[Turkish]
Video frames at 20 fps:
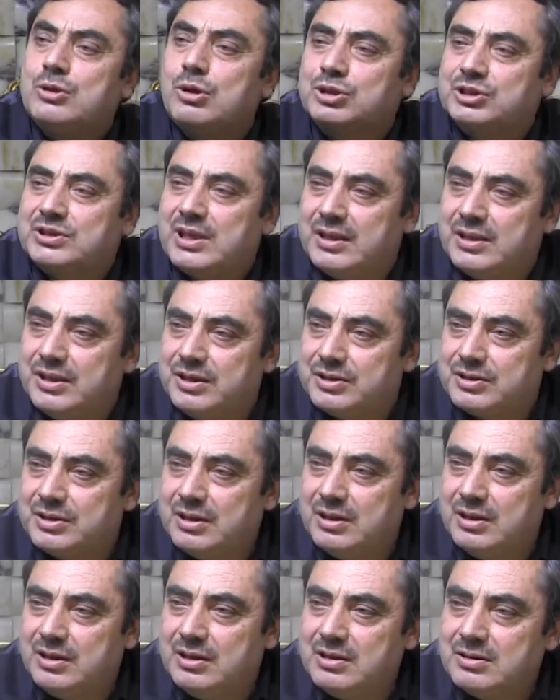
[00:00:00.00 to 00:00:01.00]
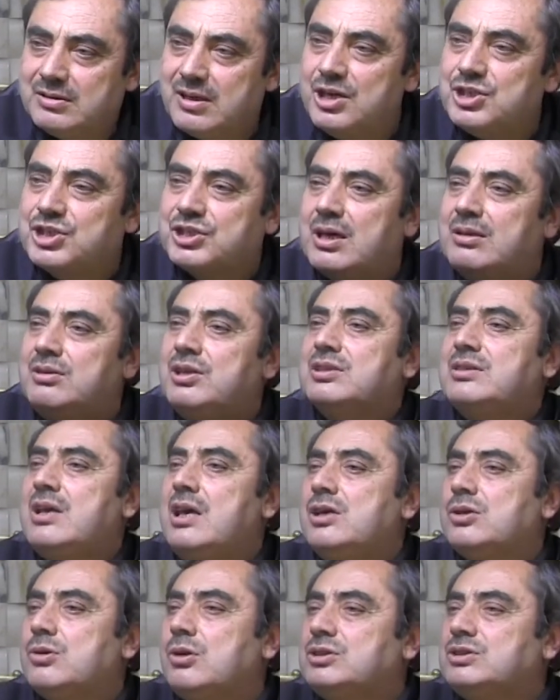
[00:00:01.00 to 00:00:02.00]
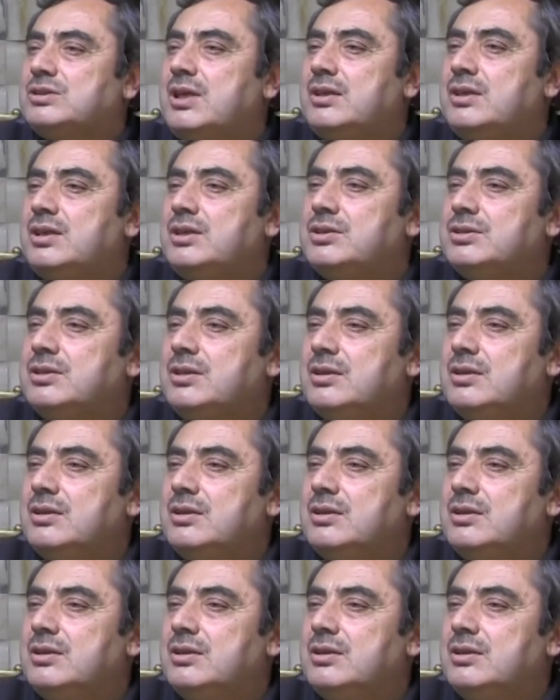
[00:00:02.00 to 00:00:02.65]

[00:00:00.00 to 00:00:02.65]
gösterir. Değişkenlik neyi gösterir?